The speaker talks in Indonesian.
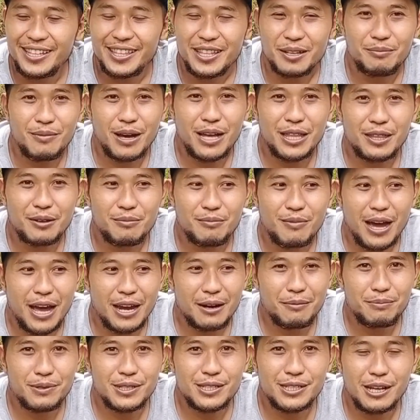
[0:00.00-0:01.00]

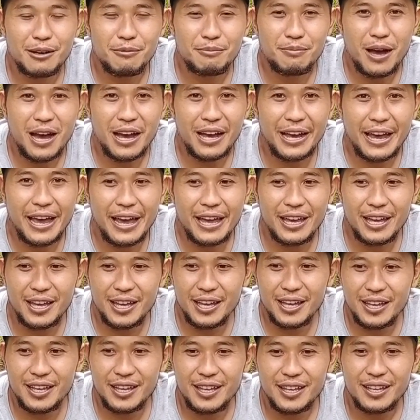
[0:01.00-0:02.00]
teman-teman bisa
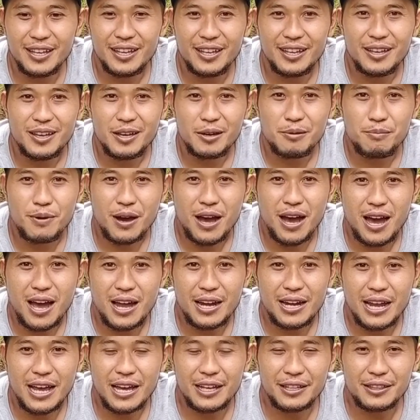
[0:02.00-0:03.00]
pakai
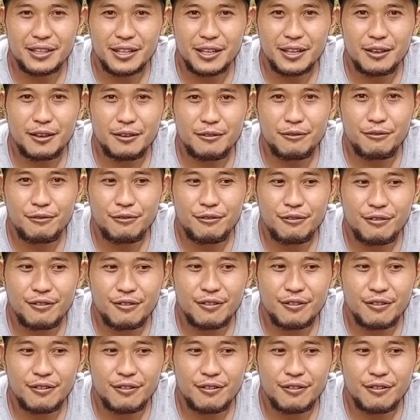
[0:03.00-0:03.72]
bahan aktif